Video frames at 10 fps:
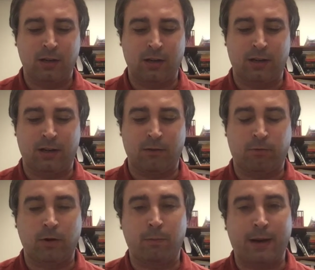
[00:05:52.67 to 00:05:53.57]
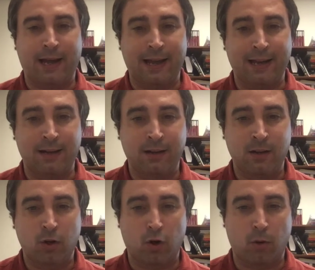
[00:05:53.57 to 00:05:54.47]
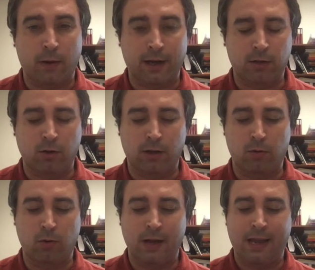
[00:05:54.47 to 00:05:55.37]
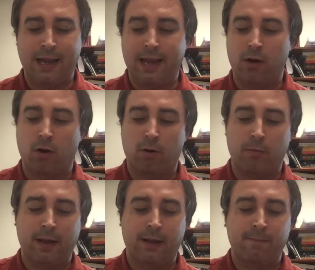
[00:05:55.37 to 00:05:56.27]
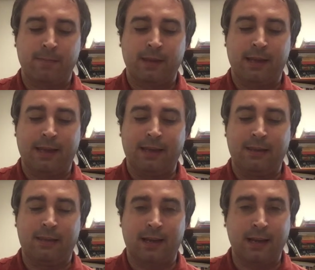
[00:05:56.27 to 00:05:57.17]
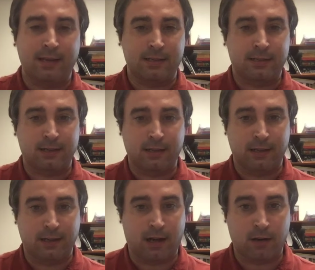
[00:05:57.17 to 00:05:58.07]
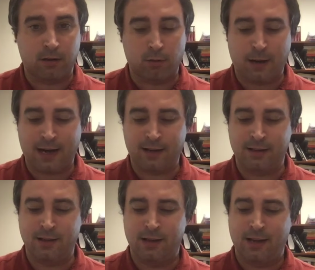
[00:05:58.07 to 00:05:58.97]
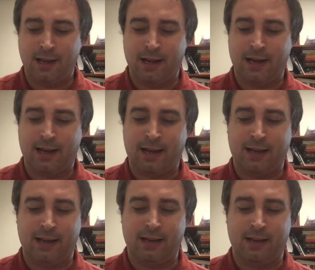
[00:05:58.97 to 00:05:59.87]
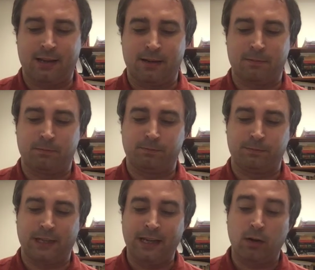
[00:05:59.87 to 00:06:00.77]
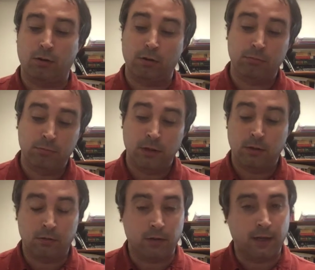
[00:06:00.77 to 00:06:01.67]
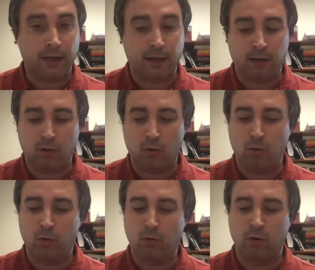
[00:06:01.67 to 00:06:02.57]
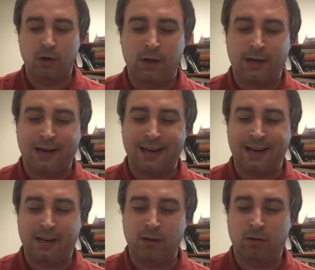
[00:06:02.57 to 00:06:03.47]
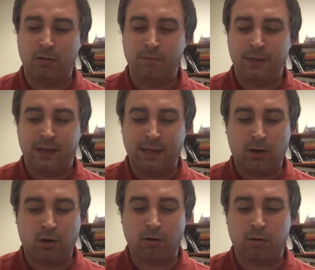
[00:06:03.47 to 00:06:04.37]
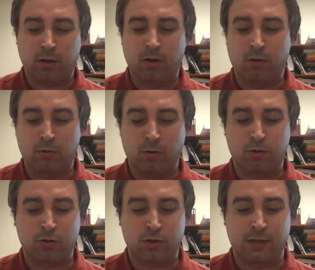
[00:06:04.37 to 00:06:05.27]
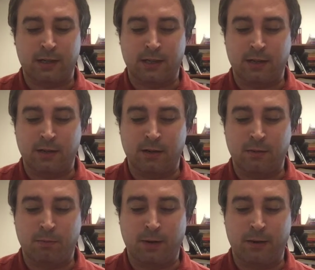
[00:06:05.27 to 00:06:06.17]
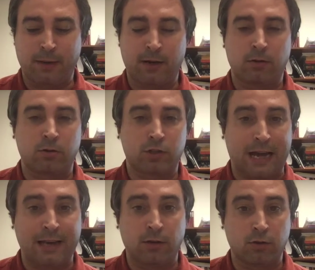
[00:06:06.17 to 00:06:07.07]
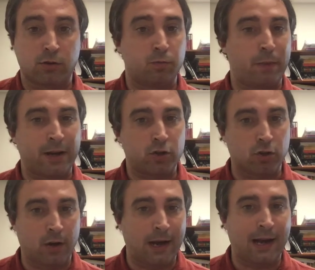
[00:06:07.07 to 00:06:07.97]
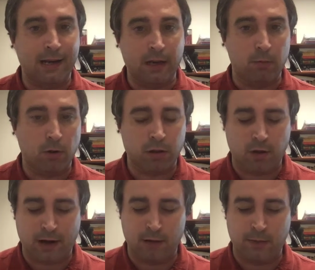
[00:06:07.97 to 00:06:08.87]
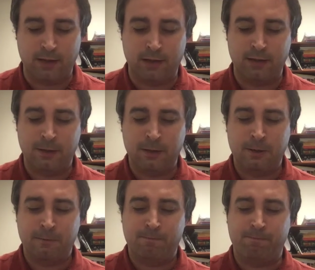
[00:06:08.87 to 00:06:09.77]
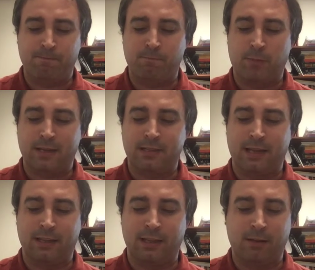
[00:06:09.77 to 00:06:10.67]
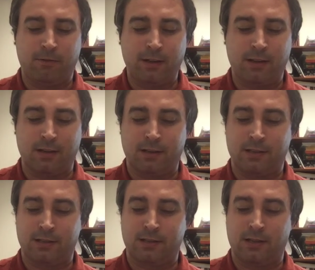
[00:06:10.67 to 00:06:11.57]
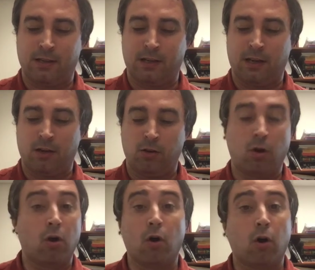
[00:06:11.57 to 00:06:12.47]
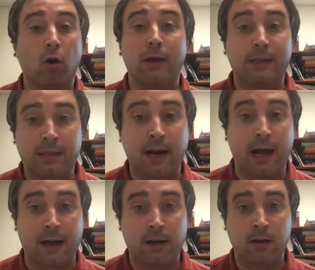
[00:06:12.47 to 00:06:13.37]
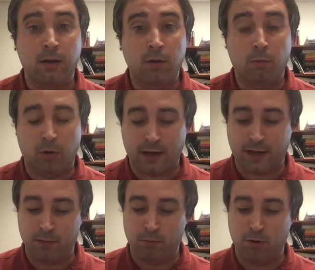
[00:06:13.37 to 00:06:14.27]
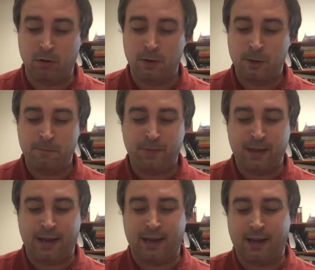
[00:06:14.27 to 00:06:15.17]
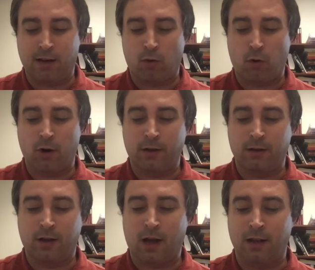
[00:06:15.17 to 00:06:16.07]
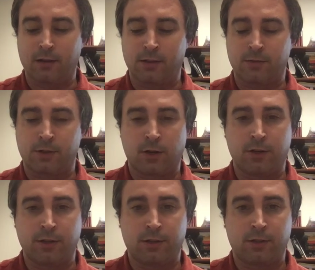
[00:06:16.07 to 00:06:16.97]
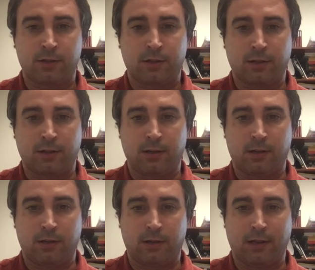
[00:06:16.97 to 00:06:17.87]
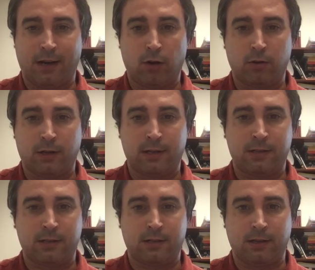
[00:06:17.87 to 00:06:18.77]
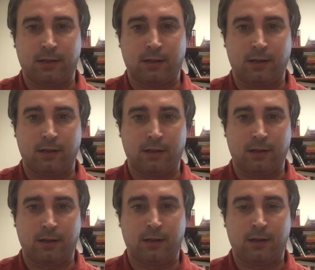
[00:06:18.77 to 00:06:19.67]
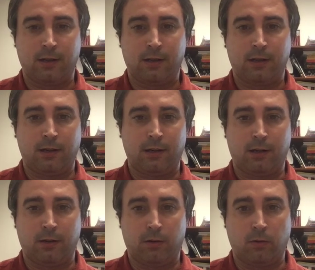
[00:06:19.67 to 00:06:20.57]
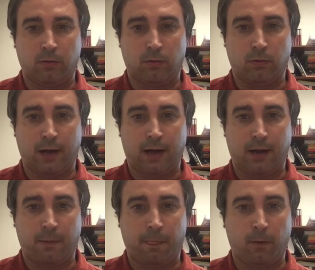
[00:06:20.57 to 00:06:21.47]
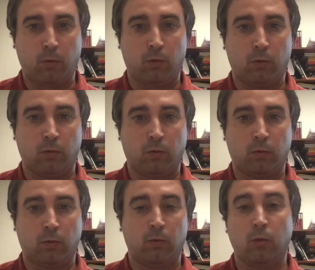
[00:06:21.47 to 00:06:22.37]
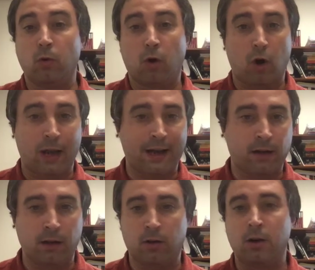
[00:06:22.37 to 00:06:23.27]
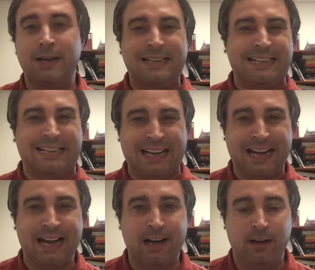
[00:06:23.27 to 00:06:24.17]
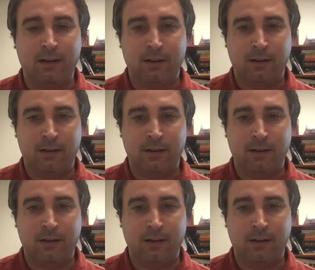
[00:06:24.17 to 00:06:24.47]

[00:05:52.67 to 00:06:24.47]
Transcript: eh, fue para él objeto de un enorme interés. Eh, Arthur Machen era eh, hijo de un clérigo y conoció unos primeros años personal y emocionalmente mm, bastante difíciles. no logró entrar, por ejemplo, en el Royal College of Surgeons de Londres, el, eh, un, colegio real